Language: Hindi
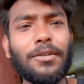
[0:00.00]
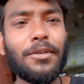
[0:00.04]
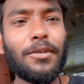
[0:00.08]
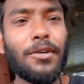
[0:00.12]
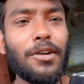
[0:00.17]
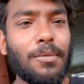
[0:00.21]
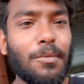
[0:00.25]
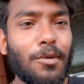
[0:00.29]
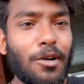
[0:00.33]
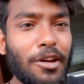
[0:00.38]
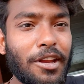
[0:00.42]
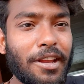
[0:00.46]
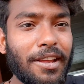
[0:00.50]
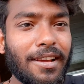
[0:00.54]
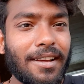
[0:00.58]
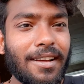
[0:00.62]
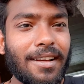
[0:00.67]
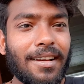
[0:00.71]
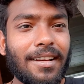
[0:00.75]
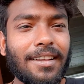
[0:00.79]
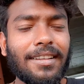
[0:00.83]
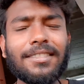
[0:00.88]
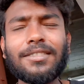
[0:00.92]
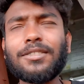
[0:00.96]
गुड मॉर्निंग
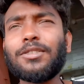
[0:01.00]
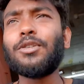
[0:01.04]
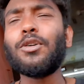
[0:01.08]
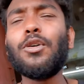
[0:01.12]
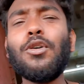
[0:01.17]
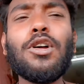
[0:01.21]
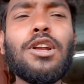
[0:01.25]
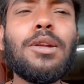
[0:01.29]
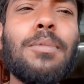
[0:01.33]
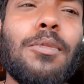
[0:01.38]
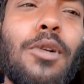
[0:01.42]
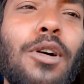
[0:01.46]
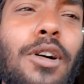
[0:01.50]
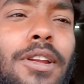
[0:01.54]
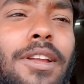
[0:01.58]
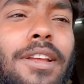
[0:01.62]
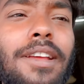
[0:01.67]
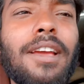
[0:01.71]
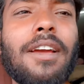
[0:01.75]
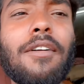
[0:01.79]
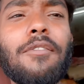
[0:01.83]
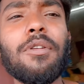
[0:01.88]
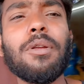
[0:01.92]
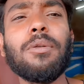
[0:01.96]
गाइज गुड
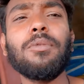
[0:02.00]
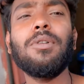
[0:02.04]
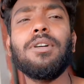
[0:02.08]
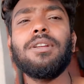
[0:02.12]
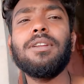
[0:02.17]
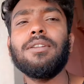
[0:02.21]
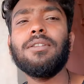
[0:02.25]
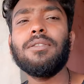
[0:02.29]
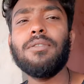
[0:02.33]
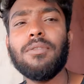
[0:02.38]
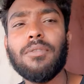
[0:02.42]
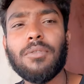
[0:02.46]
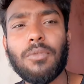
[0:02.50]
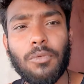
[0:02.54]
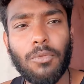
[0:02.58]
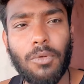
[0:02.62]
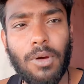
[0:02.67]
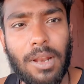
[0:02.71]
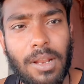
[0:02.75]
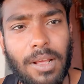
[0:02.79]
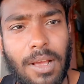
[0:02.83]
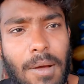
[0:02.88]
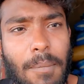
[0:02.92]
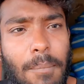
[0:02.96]
मॉर्निंग वन
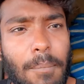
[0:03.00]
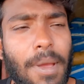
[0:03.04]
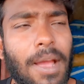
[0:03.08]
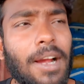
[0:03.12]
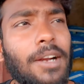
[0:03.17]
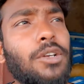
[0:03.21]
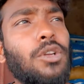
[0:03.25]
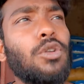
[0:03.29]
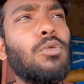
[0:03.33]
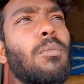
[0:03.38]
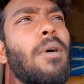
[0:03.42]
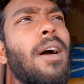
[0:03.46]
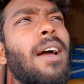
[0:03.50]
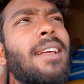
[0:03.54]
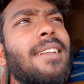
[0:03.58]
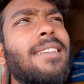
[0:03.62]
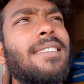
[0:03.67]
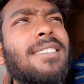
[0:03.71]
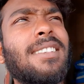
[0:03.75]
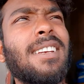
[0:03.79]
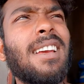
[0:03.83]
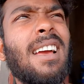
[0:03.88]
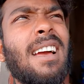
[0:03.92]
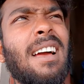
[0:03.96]
वेलकम बैक टू माई
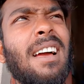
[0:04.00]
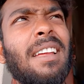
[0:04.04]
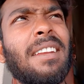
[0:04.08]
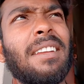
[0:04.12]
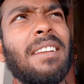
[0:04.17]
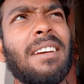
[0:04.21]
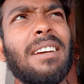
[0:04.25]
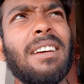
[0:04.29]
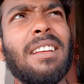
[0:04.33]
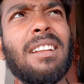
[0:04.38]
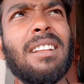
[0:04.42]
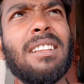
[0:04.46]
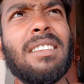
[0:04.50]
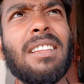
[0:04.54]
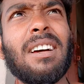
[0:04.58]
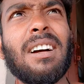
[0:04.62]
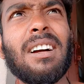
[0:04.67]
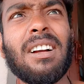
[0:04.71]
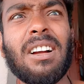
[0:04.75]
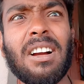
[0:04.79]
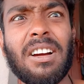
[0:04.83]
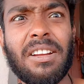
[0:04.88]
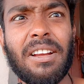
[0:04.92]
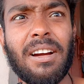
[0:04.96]
चैनल द
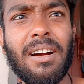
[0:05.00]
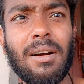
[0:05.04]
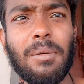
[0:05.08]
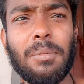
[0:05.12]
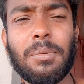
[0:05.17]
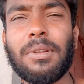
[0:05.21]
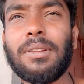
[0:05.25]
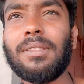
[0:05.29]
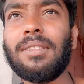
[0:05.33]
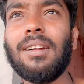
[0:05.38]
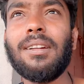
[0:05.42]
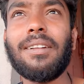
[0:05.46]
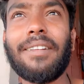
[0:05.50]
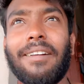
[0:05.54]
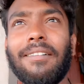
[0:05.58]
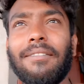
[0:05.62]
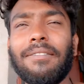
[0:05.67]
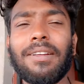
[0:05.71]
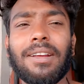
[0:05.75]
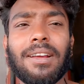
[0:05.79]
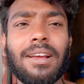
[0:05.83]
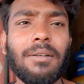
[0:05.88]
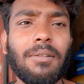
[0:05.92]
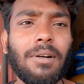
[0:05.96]
खराब कितना
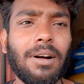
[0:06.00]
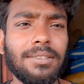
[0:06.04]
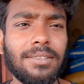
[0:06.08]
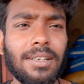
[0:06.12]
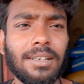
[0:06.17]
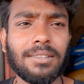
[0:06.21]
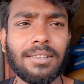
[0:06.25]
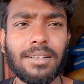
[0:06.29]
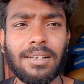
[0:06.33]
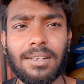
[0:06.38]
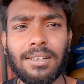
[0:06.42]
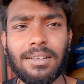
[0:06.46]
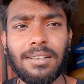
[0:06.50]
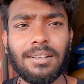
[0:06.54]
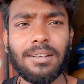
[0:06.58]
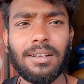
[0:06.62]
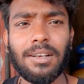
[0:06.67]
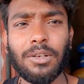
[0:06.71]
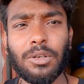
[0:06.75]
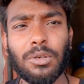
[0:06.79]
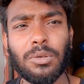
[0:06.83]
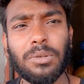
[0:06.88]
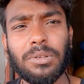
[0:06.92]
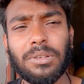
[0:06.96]
ट्रैफिक आवाज़ आता है
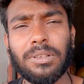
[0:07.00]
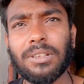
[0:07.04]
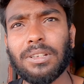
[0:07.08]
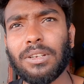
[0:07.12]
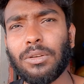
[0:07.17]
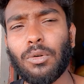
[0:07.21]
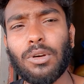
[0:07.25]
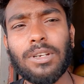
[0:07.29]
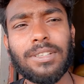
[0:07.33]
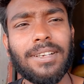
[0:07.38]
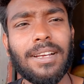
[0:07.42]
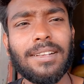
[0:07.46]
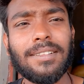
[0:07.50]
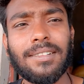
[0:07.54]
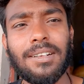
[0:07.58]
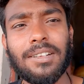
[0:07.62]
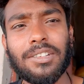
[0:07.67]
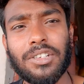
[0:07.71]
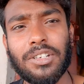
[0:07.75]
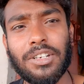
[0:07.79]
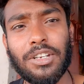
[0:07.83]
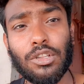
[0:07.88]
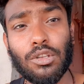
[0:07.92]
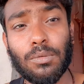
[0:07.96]
आई नो नॉइज़
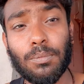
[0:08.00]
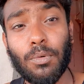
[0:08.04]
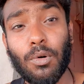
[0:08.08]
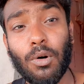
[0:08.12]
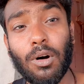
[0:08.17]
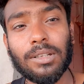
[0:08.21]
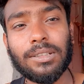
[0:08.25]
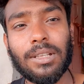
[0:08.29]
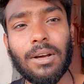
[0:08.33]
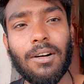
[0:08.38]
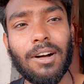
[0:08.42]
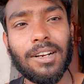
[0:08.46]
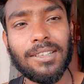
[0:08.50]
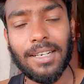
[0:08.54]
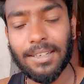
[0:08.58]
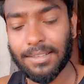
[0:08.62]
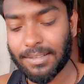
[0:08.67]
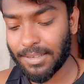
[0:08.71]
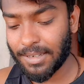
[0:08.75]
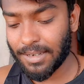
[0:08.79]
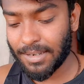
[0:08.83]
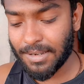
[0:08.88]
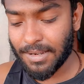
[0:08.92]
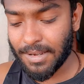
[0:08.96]
कैंसिलेशन नहीं तो बहुत आवाज़
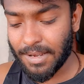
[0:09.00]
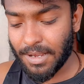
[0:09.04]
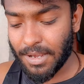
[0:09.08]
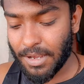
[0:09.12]
आता है